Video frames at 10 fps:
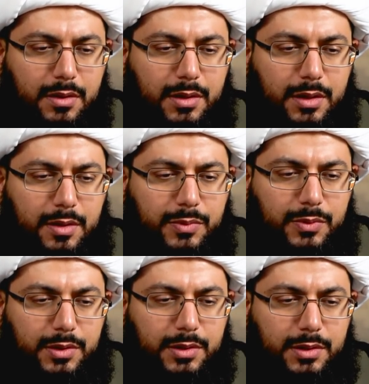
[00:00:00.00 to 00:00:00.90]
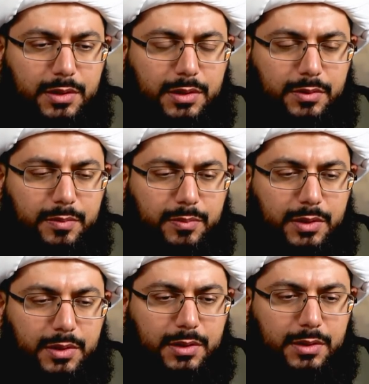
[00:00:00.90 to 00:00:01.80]
الحمد لله رب
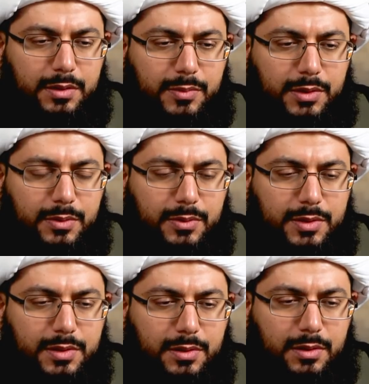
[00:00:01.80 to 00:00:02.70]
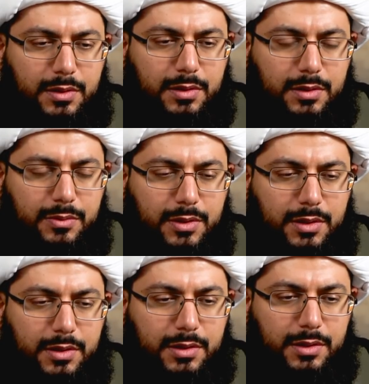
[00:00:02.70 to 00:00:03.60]
العالمين وصلى الله
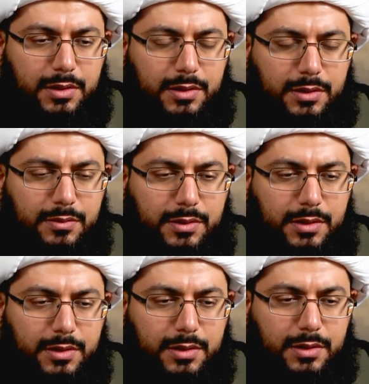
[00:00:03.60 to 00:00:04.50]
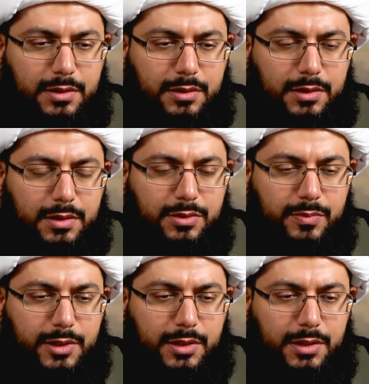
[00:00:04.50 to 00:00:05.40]
على خير الخلق
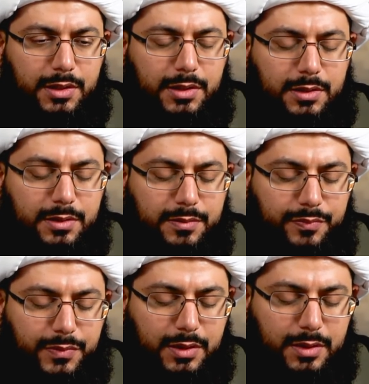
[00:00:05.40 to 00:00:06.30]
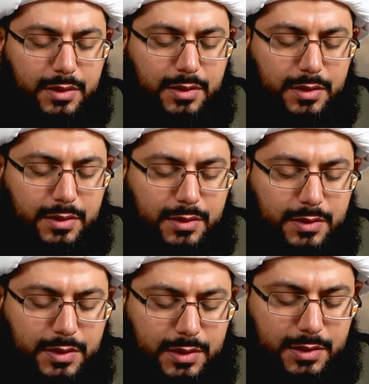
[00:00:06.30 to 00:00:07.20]
أجمعين
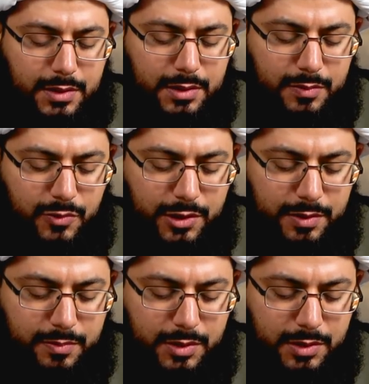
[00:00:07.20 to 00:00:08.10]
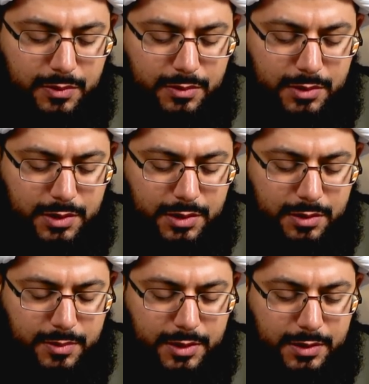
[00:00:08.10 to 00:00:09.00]
سيدنا محمد وأهل
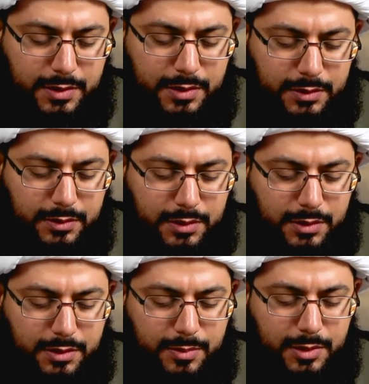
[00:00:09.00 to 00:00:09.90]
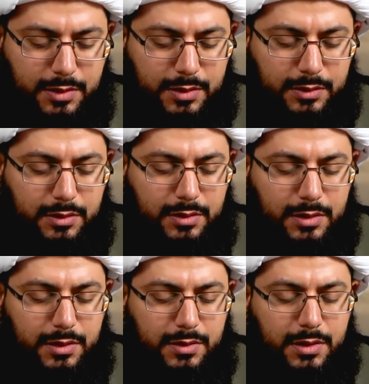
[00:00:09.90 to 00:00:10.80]
بيته الطيبين
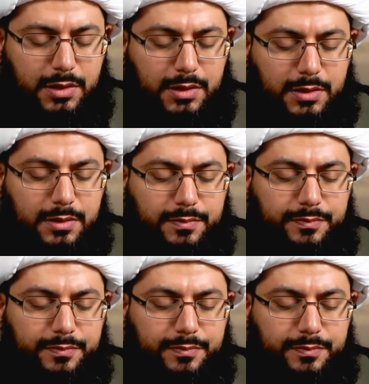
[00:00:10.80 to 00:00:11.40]
الطاهرين